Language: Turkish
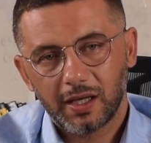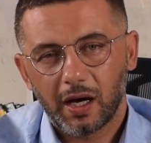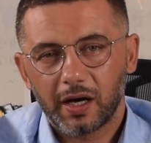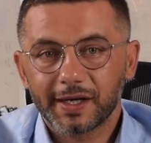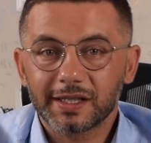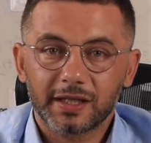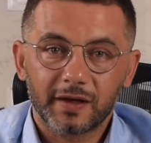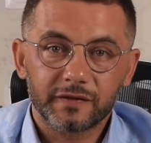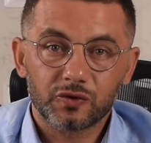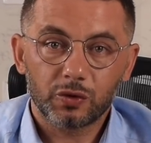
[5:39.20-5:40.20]
arka
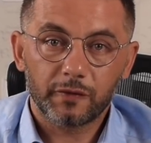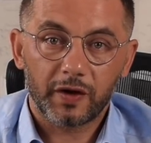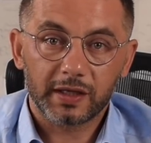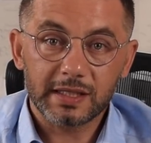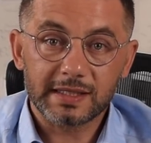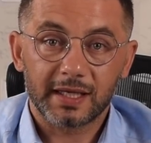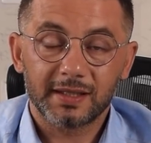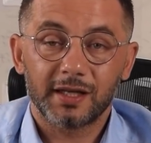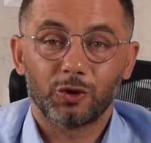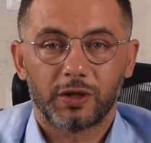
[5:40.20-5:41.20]
tarafta çok farklı
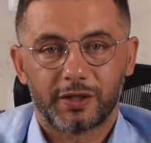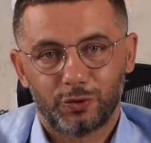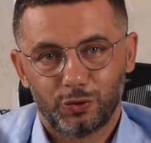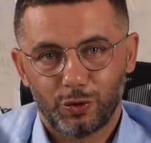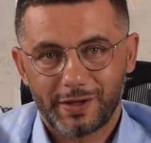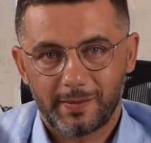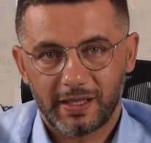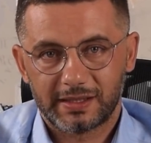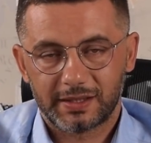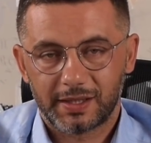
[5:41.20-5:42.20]
senaryolar dönüyor
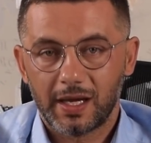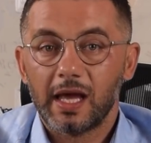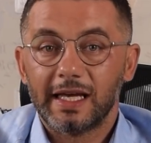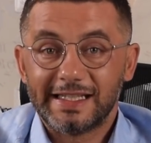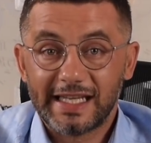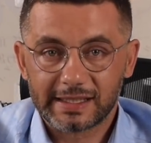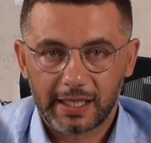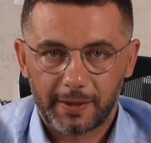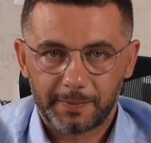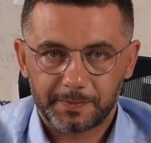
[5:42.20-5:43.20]
demektir. Ya
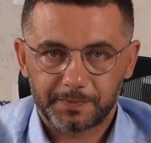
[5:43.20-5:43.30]
da